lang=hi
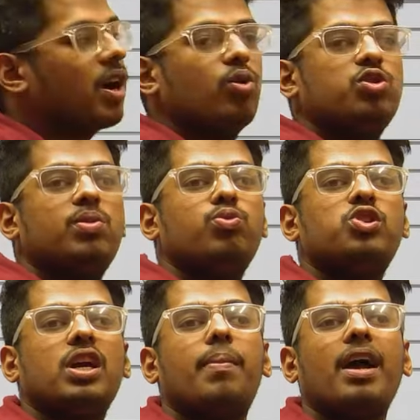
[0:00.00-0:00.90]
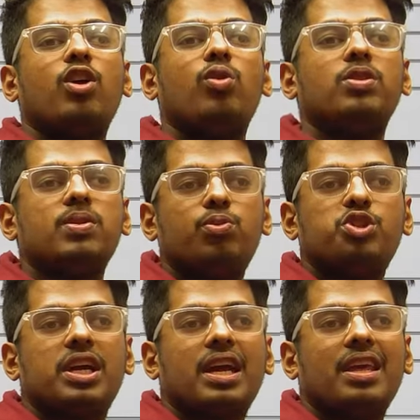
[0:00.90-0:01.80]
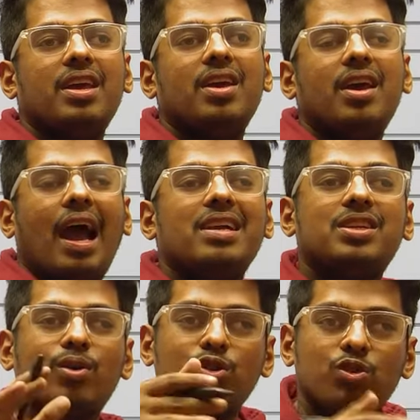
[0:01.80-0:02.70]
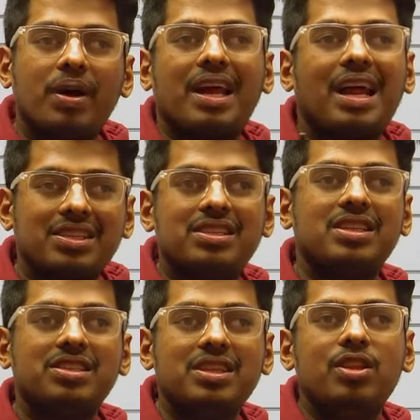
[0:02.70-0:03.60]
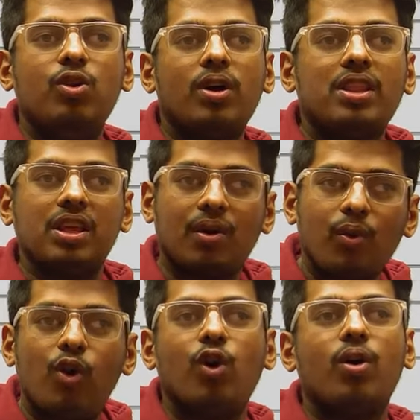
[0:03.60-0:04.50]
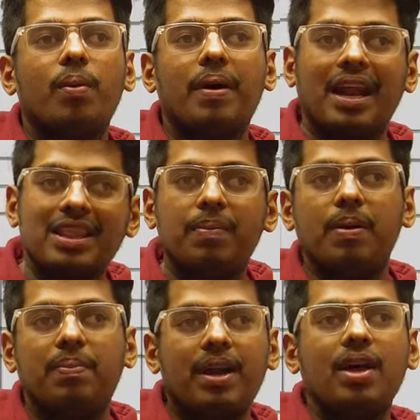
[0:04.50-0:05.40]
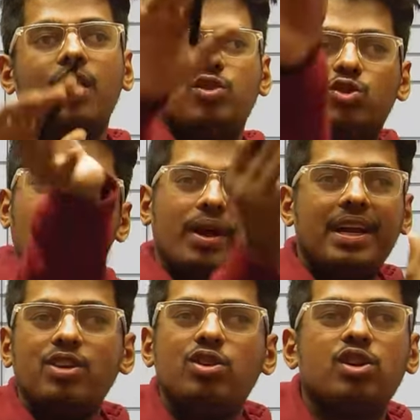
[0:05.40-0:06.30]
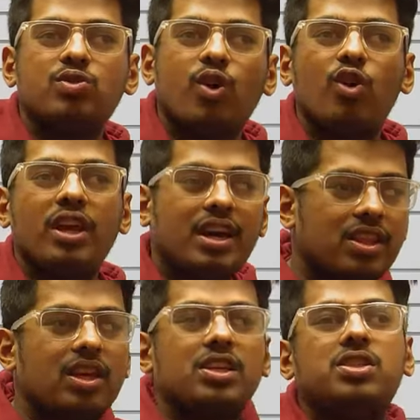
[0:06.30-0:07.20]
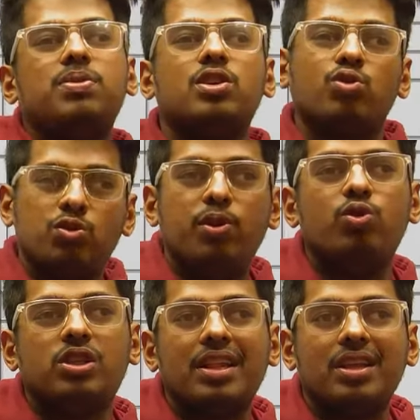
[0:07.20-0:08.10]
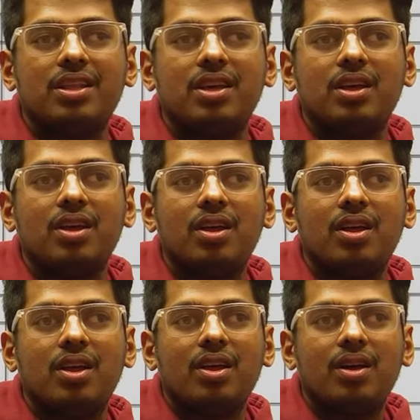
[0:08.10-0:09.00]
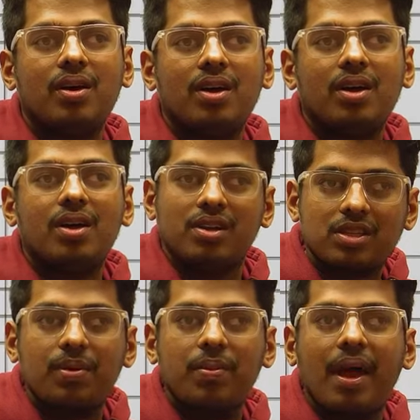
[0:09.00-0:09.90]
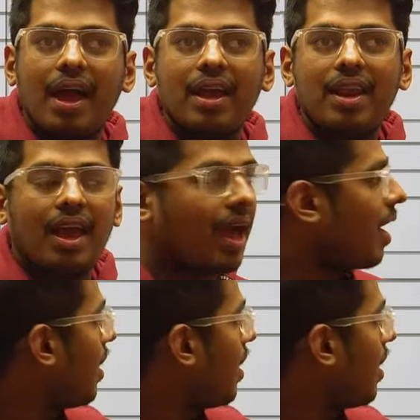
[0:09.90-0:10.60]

क्वेश्चन पूछ लेगा बाकी लोग में से पूछेगा ही नहीं ऐसा हो जो तुम्हारे क्लासेस के चिंदी लोग रहते हैं ना वो लोग बनाते पेपर जो वेटेज वेटेज फॉलो नहीं करते किसी में से कुछ भी घुसा देते समझ में आया कि नहीं आया